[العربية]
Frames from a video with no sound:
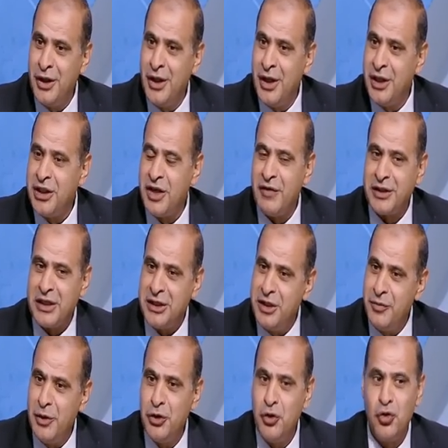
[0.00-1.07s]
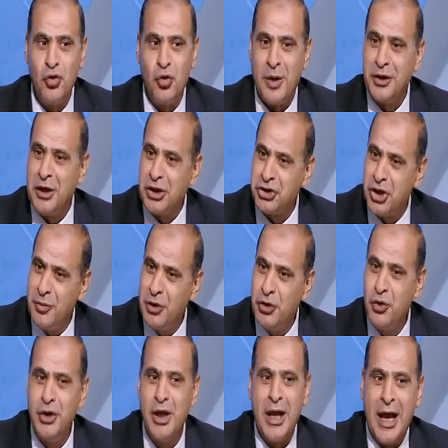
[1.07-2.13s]
دفع 30 مليون وبعدين 10
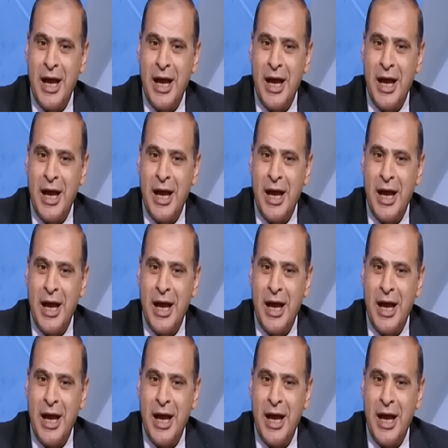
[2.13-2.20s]
مليون